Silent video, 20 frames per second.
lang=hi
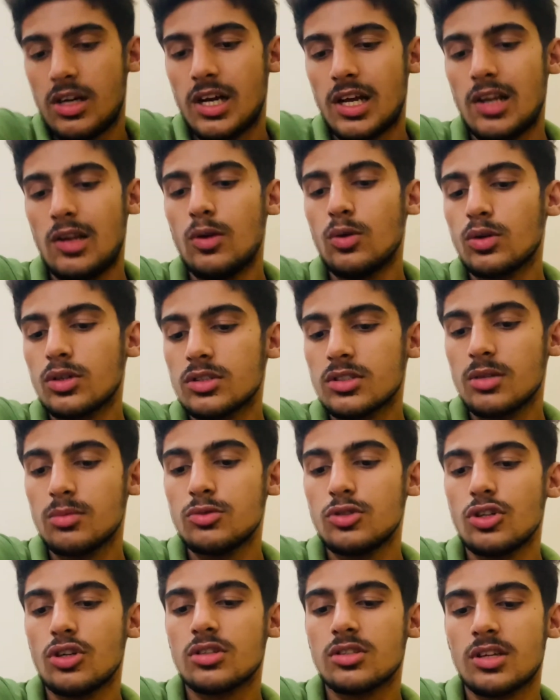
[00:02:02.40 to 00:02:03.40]
आलू की
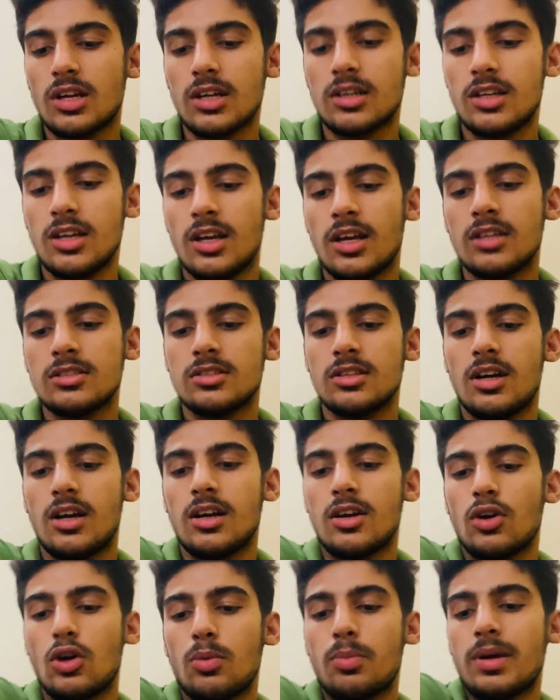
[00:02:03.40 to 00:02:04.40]
सब्जी और साठे का
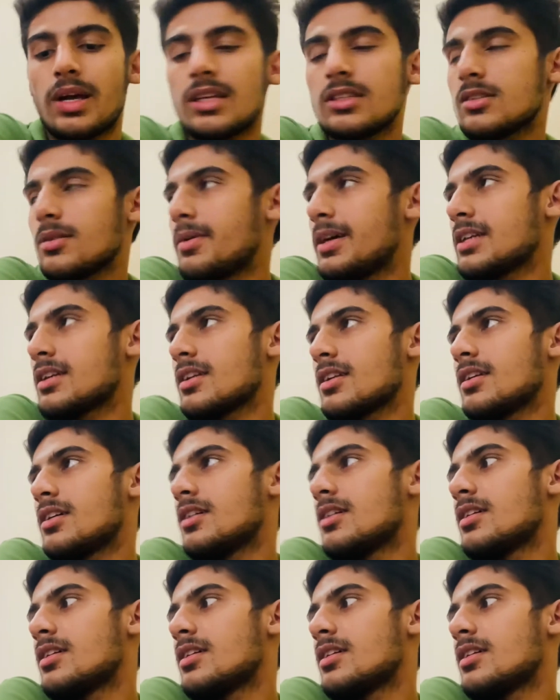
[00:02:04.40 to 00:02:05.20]
साग और प्याज टमाटर